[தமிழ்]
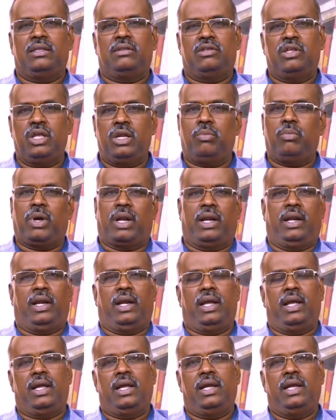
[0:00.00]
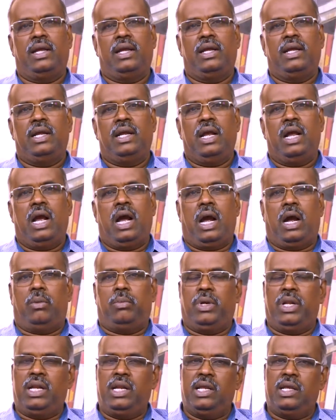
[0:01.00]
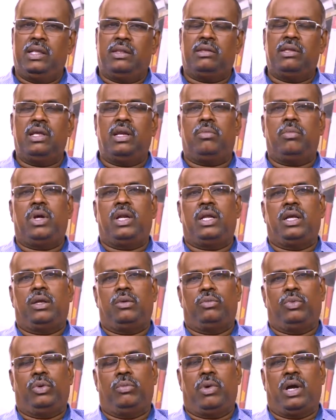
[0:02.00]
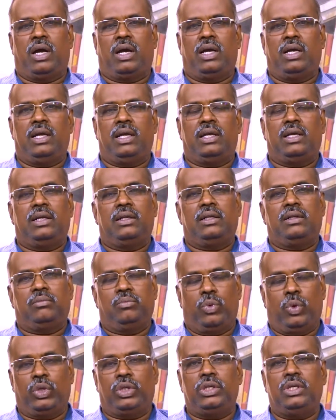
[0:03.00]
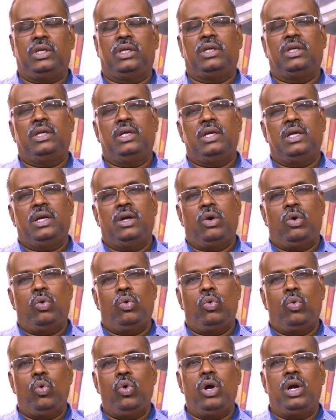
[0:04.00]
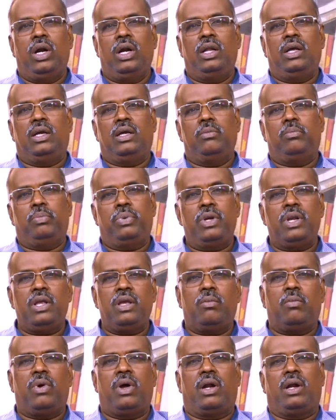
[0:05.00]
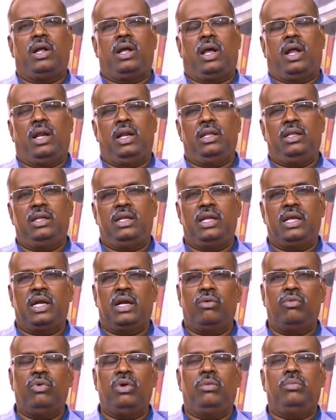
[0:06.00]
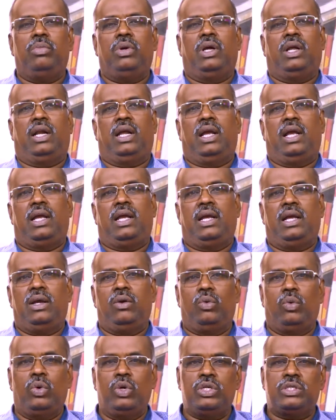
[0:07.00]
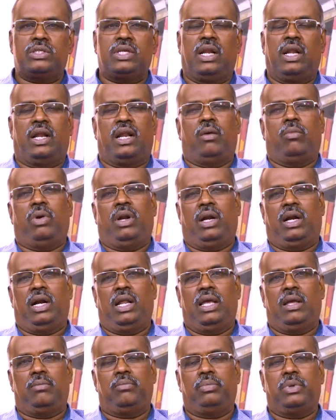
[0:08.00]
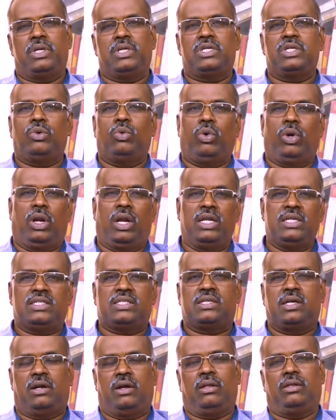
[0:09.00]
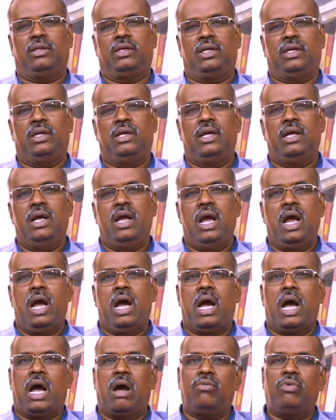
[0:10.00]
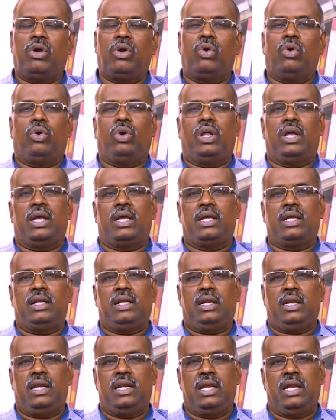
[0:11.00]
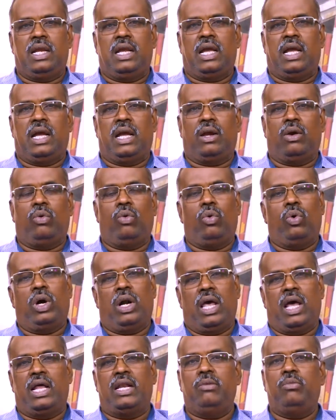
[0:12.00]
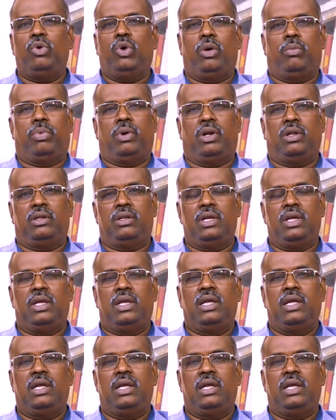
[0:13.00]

தீர்மானிங்க அப்படி நீங்கள் தீர்மானிக்க முன்பாக போது உங்களுக்கு பிரியமான அல்லது நீங்கள் விரும்புகிற ஒரு சில நபர்களை பற்றி ஒரு லிஸ்ட் எடுத்து அவர்களோட நீங்கள் உங்களை அறிமுகப்படுத்தி